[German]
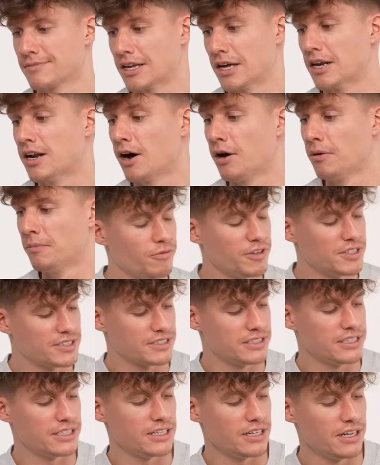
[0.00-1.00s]
Genau.
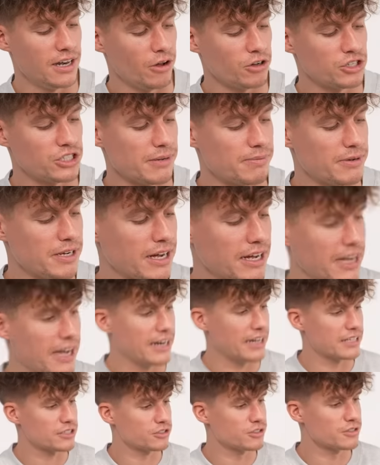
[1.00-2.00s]
Obviously launcht Apple ja
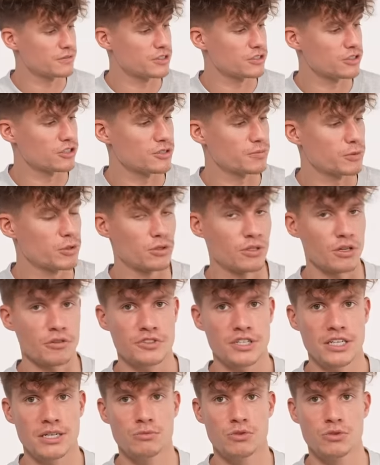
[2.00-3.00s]
kein exklusives neues Produkt
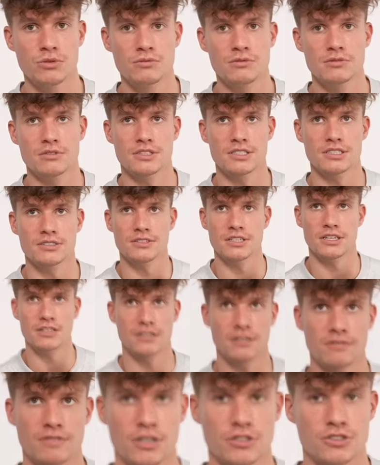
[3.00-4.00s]
auf Temu.
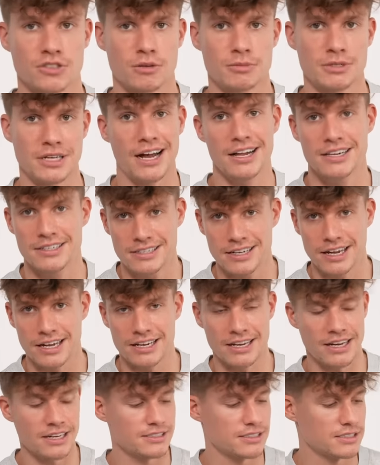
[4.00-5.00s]
Deswegen war uns, glaube ich, allen
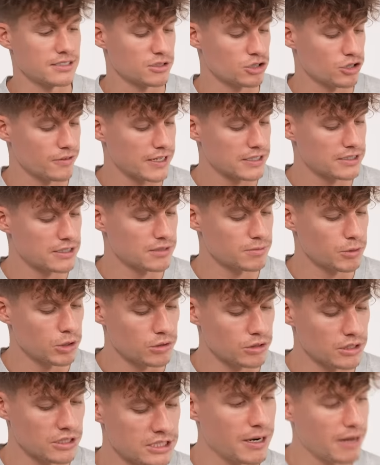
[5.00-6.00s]
direkt klar, dass es ein
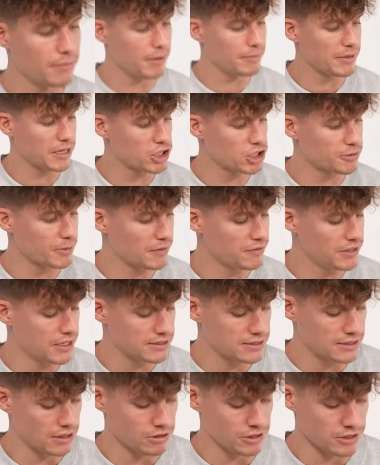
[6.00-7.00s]
Schwachsinnsprodukt ist. Bin aber mal gespannt, wie
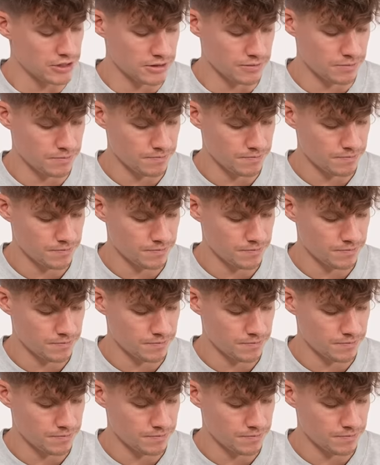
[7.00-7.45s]
der Sound ist.